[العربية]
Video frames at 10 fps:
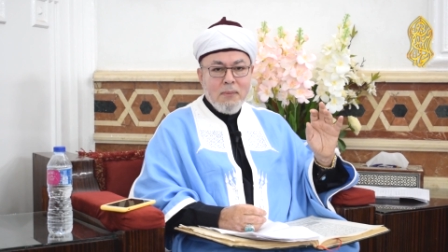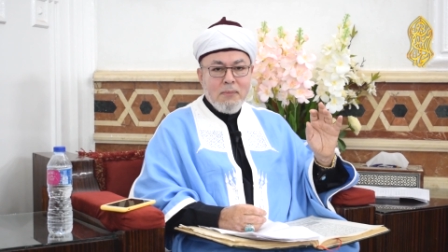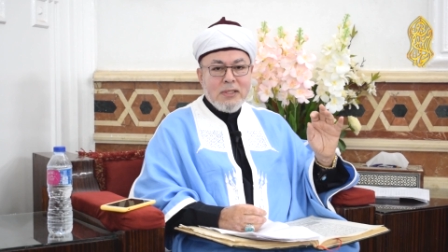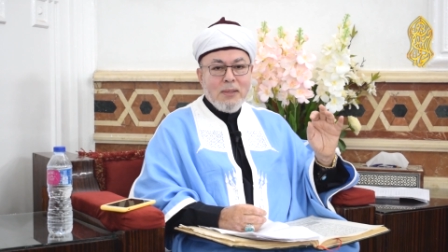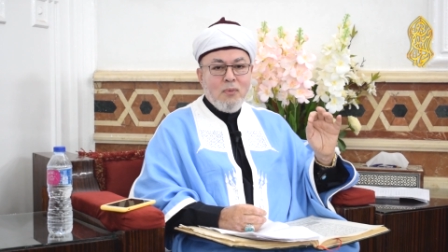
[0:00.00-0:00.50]

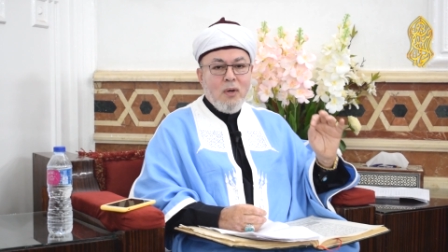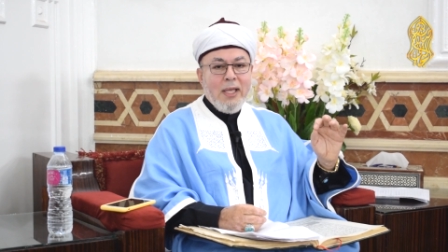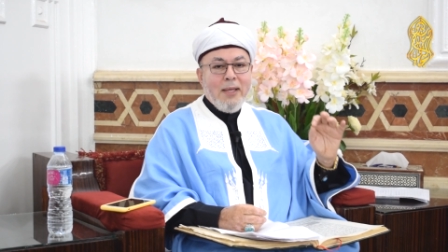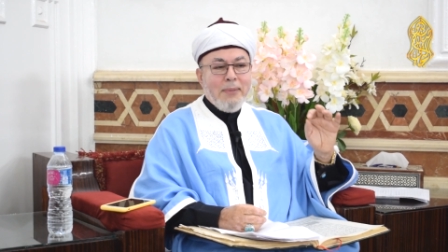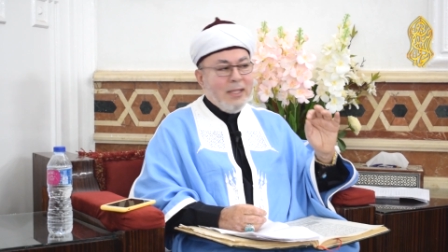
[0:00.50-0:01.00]
بيسموها
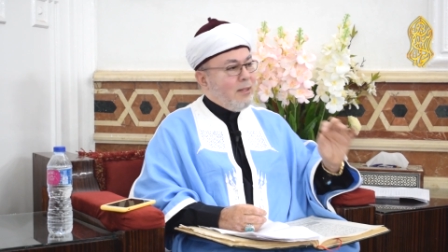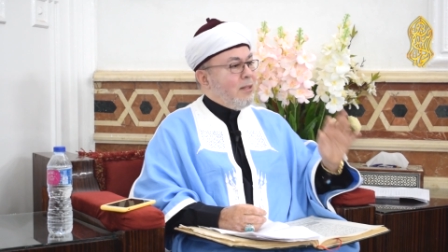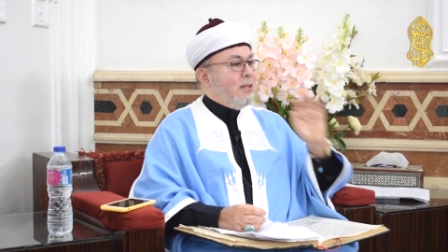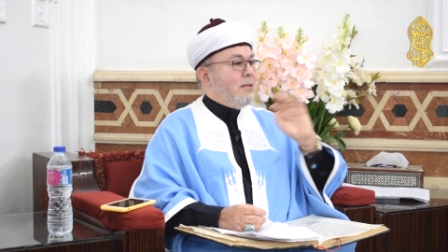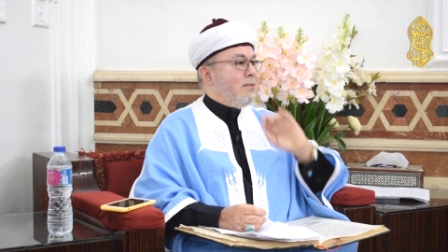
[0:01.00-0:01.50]
ايه
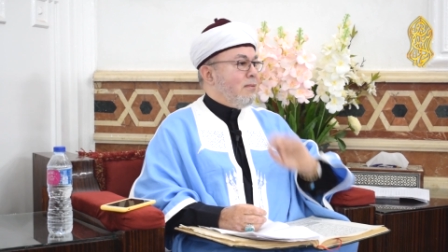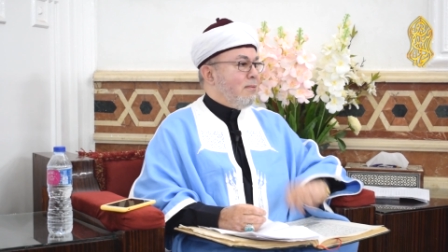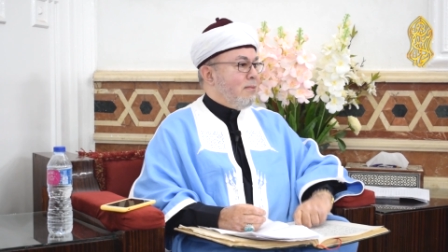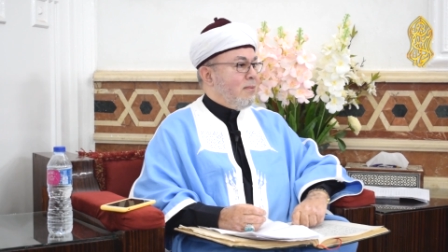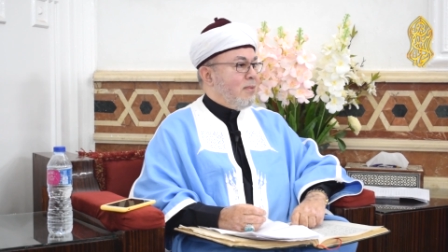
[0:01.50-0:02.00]
بت
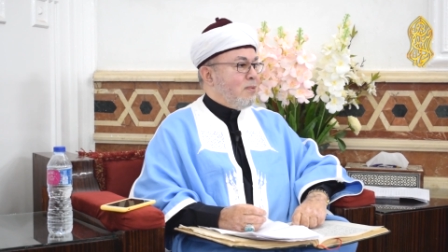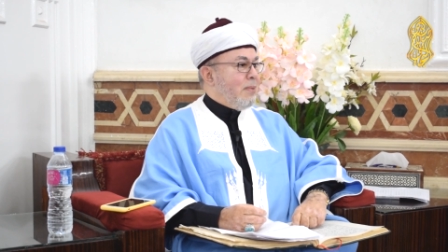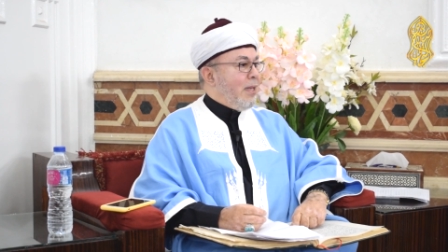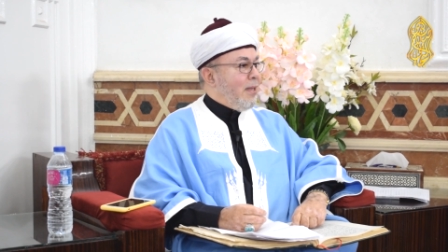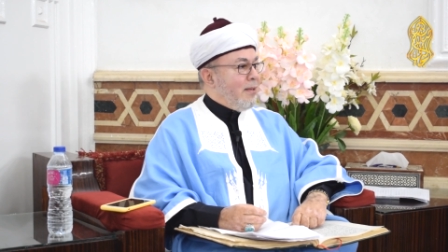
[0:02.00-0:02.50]

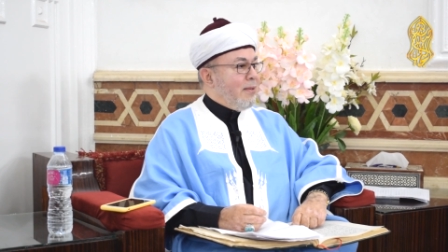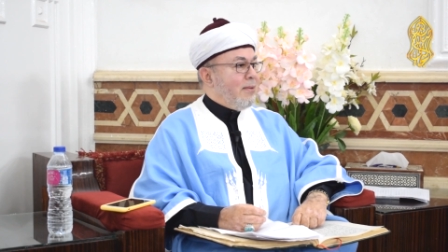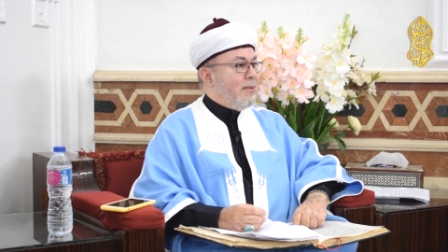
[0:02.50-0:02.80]
اسمها ايه